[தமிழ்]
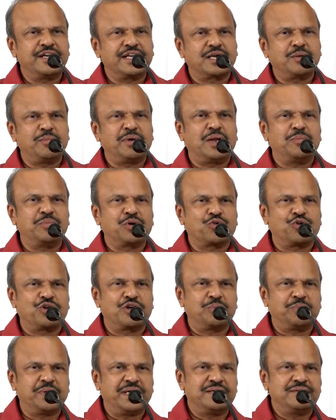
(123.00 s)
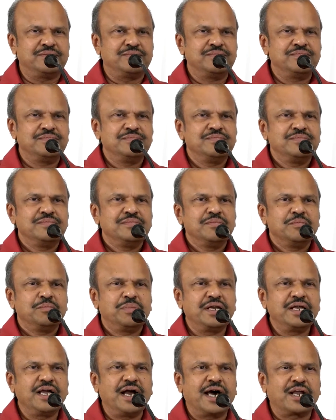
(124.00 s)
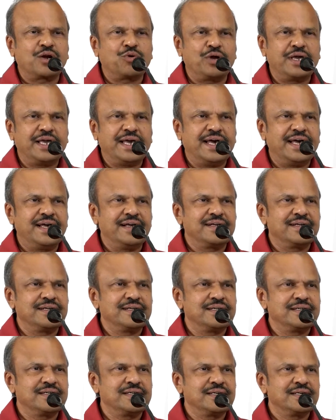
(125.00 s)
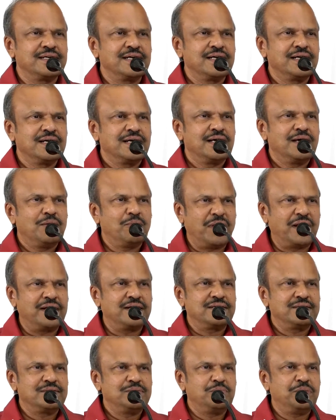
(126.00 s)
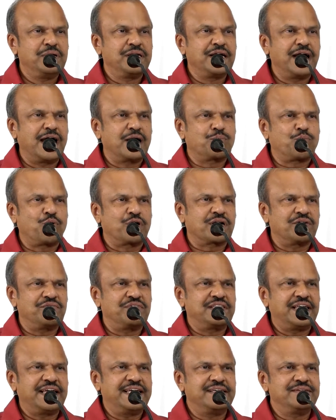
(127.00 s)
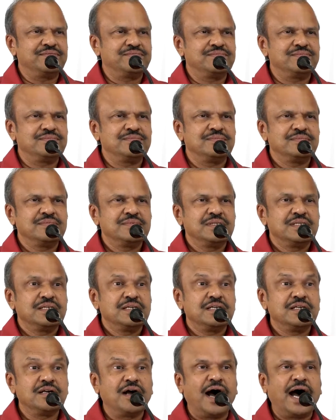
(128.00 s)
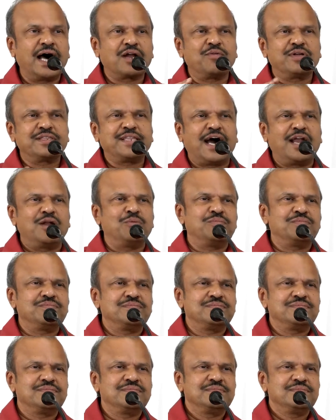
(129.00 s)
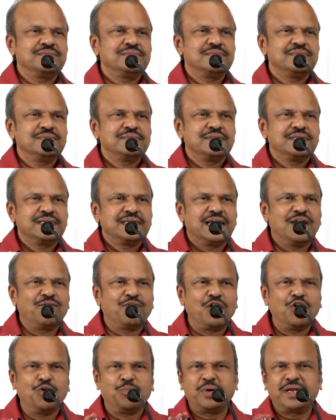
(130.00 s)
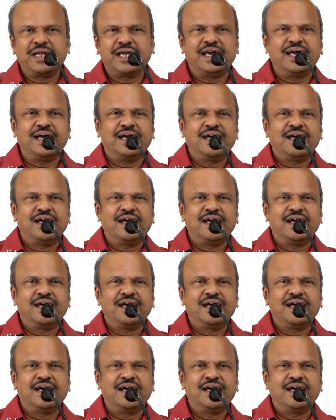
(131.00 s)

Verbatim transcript: என்றைக்குமே நம்பிக்கோடு இருப்பேன் பெரியாருடைய மண் பெரியார் போட்ட விதை யார் வந்தாலும் எவ்வளவு பெரிய